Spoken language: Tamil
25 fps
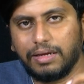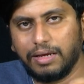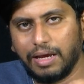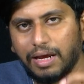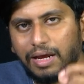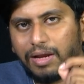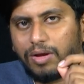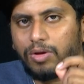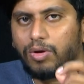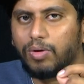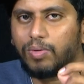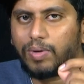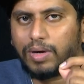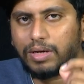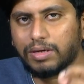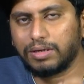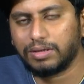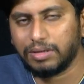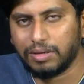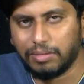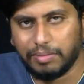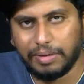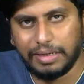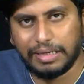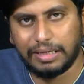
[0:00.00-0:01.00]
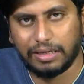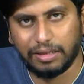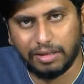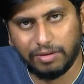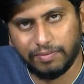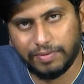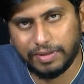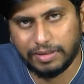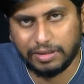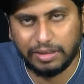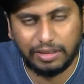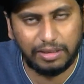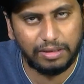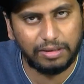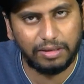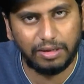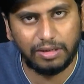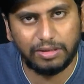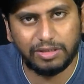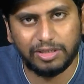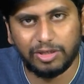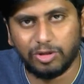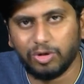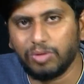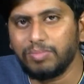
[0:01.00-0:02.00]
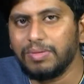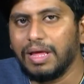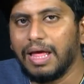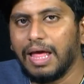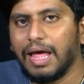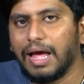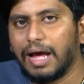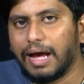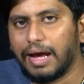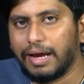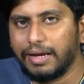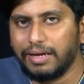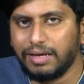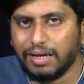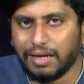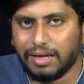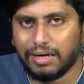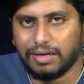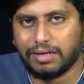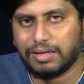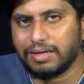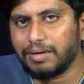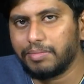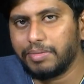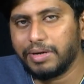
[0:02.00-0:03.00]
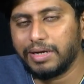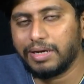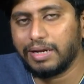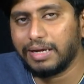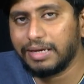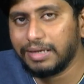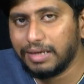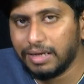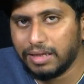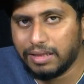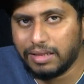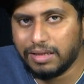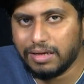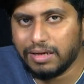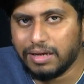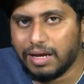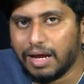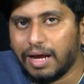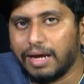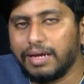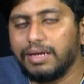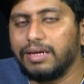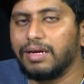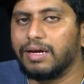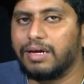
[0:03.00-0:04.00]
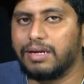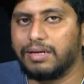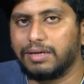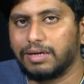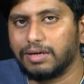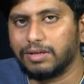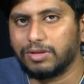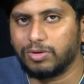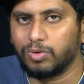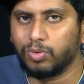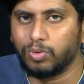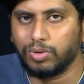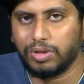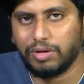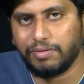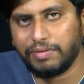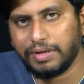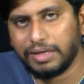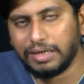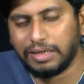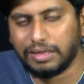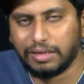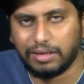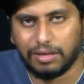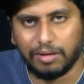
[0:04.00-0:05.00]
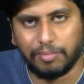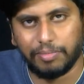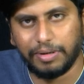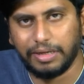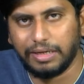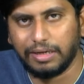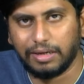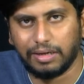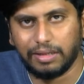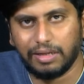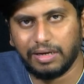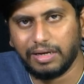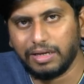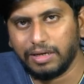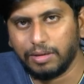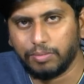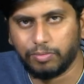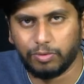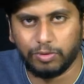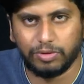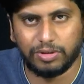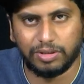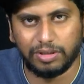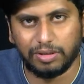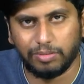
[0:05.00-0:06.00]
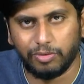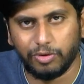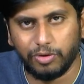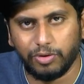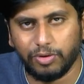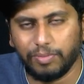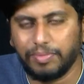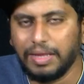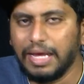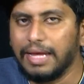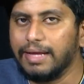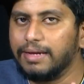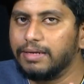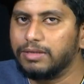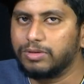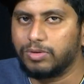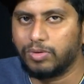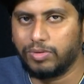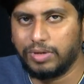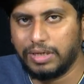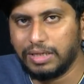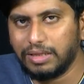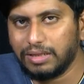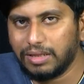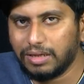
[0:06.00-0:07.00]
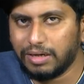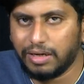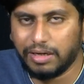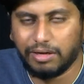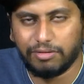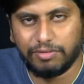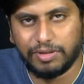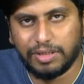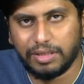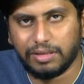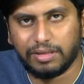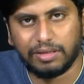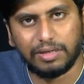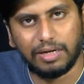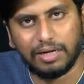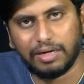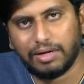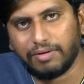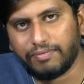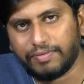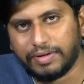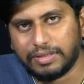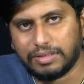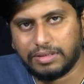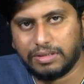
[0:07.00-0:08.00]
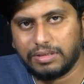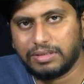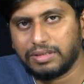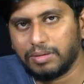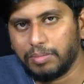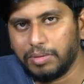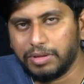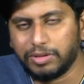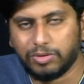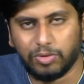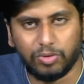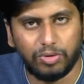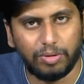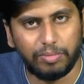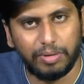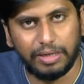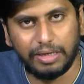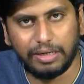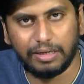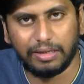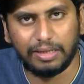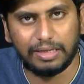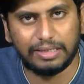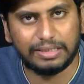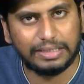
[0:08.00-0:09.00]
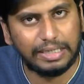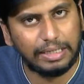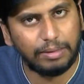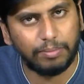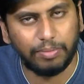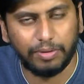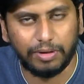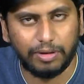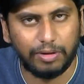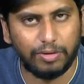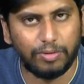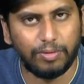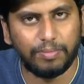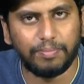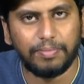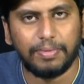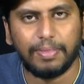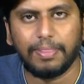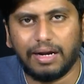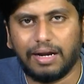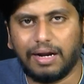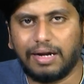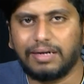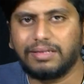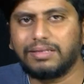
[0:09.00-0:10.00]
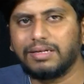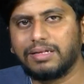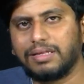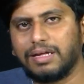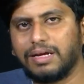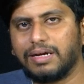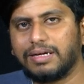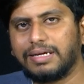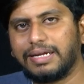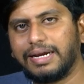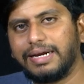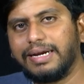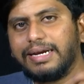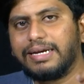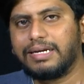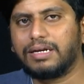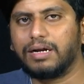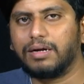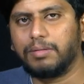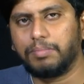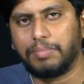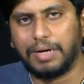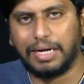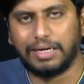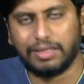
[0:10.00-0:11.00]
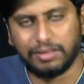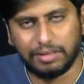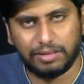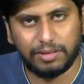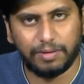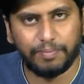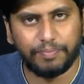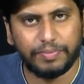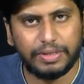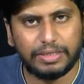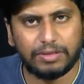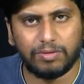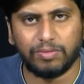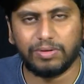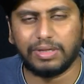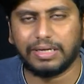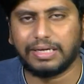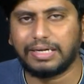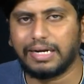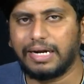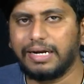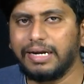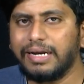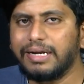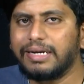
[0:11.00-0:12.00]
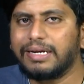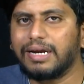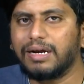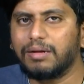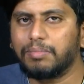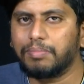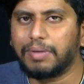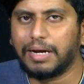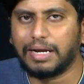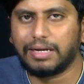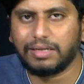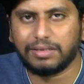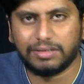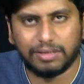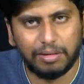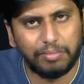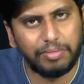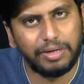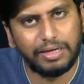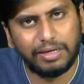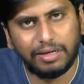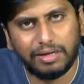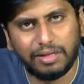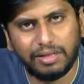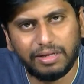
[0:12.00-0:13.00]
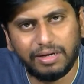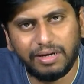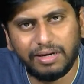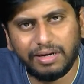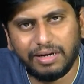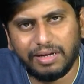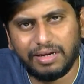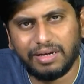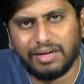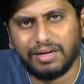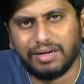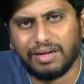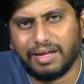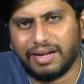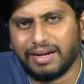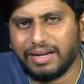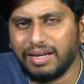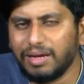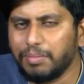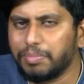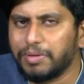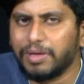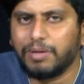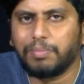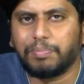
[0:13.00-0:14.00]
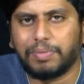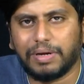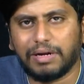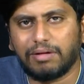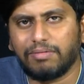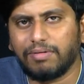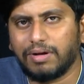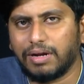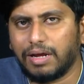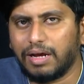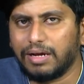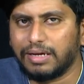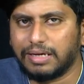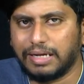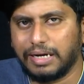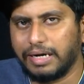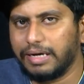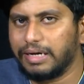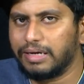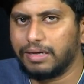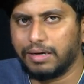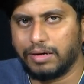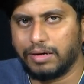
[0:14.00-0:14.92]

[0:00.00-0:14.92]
ஏன் லோவாக இருக்குது அப்படிங்கிறத ஃபஸ்ட் நீங்கள் தெரிஞ்சுக்கணும் ஹையாக இருக்குது அப்படின்னா எது ஹையாக இருக்கிறதுக்கு உதவி இருக்குது அப்படிங்கிறத நீங்கள் புரிஞ்சிக்க முடியும் ஸோ இந்த ரெண்டு ரெண்டு விஷயத்துக்காக ஃபஸ்ட்டு சிபில் ஸ்கோர் அப்படிங்கிறத செக் பண்ணணும் அடுத்ததாக கிரெடிட் கார்டு பேலன்ஸ் ஸோ இந்த கிரெடிட் கார்டு பேலன்ஸ் அப்படிங்கிறது இன்றைக்கி நிறைய பேர் பரவலாக கிரெடிட்